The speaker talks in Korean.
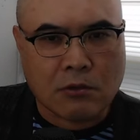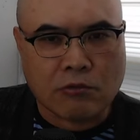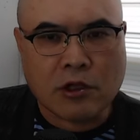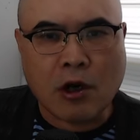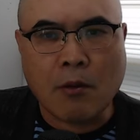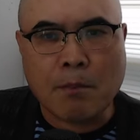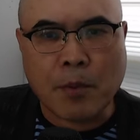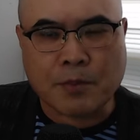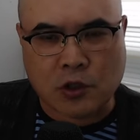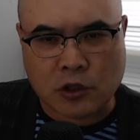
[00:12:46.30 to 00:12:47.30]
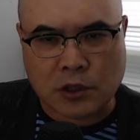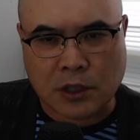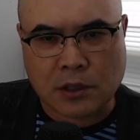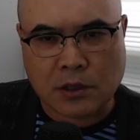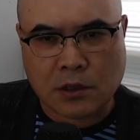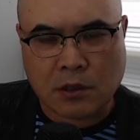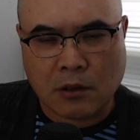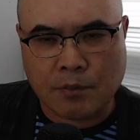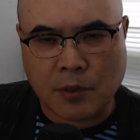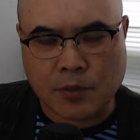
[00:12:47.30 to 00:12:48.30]
우리 헌법 정신,
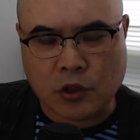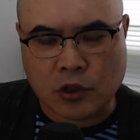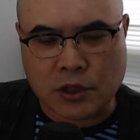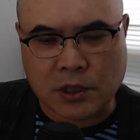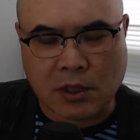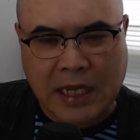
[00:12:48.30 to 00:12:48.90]
헌법 정신과